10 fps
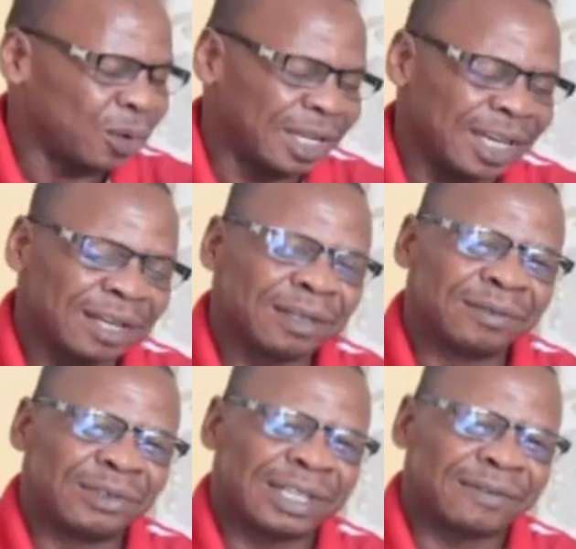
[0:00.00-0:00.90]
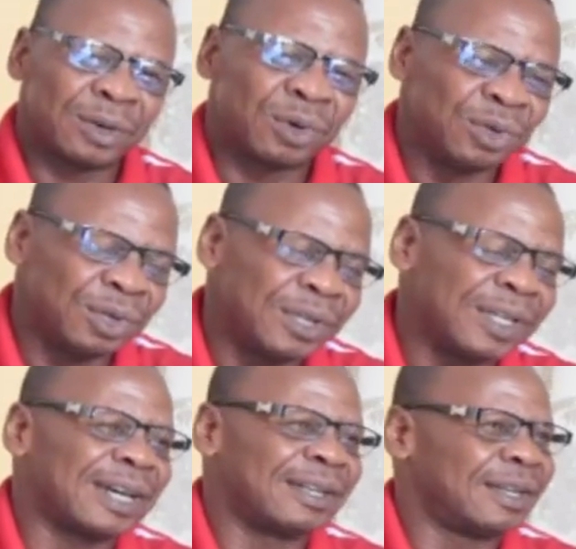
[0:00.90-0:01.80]
Ok, vous avez connu
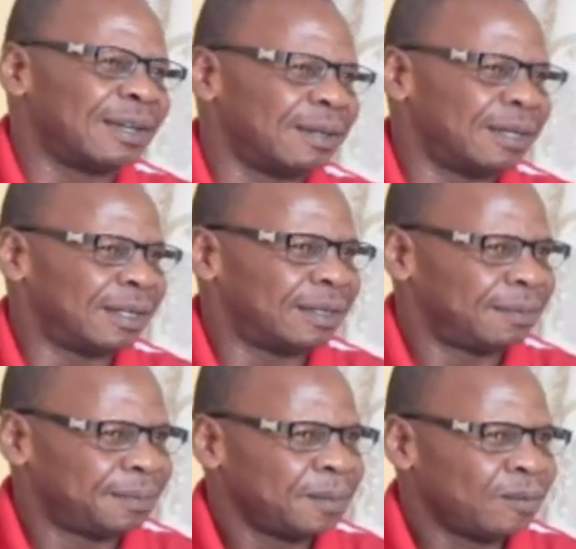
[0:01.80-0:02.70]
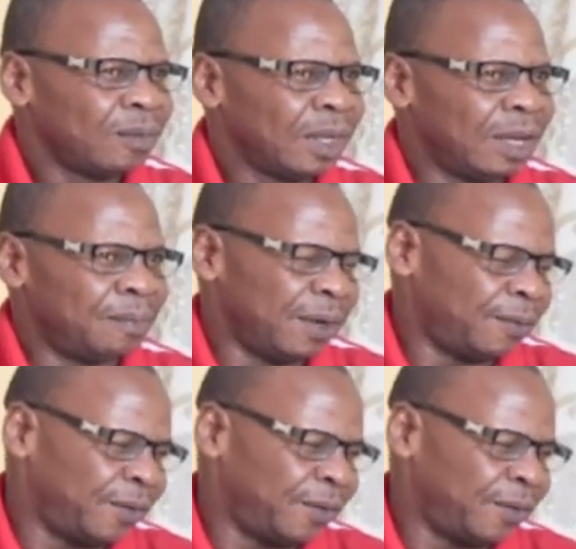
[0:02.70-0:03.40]
une carrière euh, un peu